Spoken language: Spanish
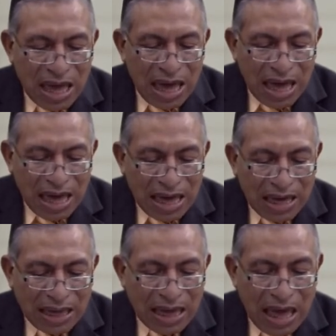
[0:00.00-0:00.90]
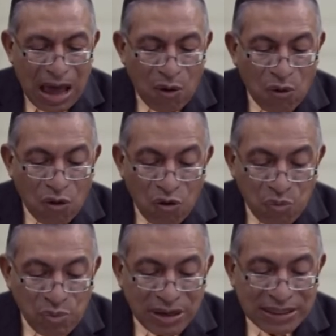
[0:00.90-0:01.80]
Ah, a un
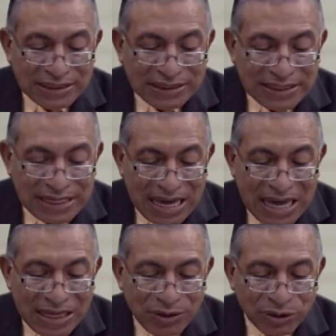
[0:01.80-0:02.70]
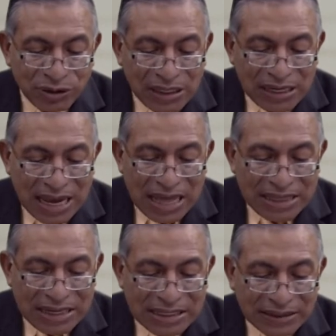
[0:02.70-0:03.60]
hombre de cien años le ha
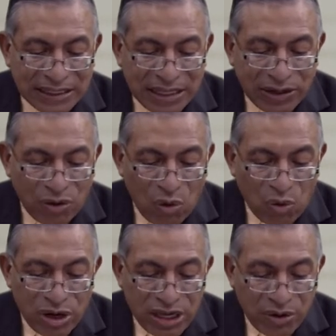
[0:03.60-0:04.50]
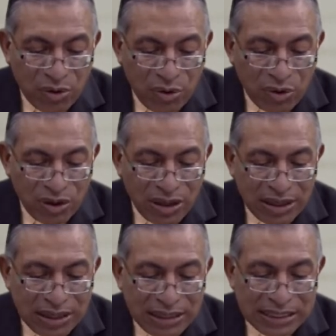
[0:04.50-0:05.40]
de nacer un hijo,
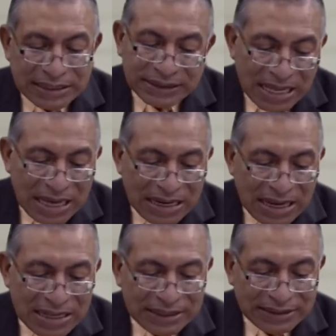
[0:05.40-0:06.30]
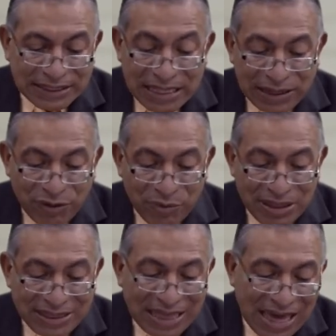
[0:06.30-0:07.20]
y Sara, ya de
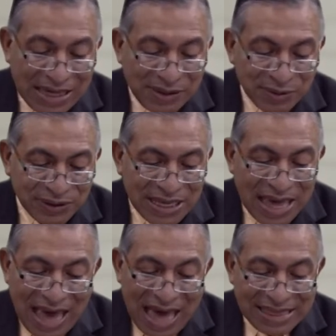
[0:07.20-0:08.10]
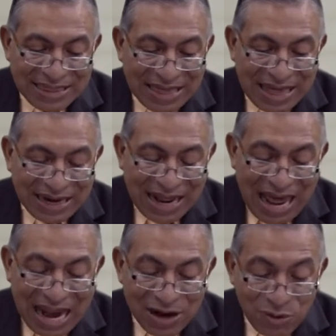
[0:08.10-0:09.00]
noventa años, ha de dar
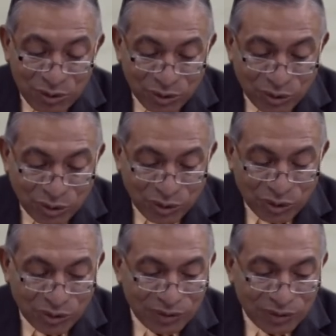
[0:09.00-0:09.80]
a luz